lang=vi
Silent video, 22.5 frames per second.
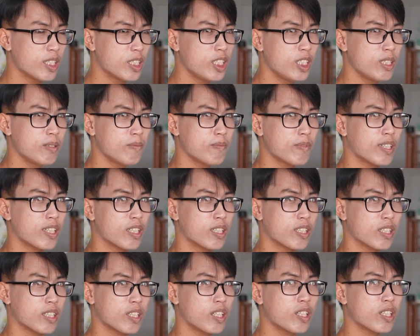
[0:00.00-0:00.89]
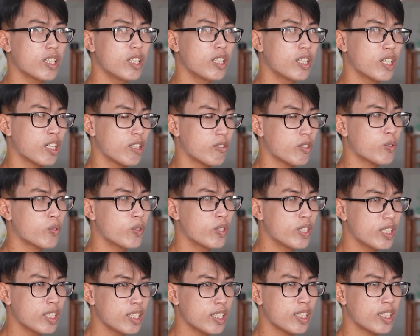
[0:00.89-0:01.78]
nếu mà có cơ hội
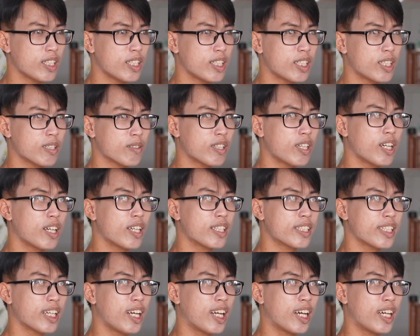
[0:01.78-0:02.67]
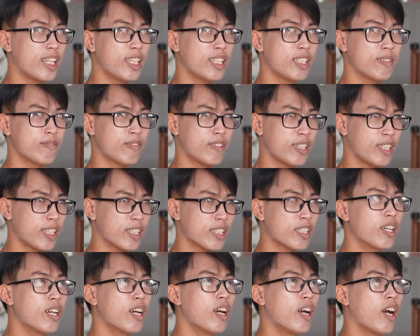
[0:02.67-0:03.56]
quy thì em có thể trở lại đi làm việc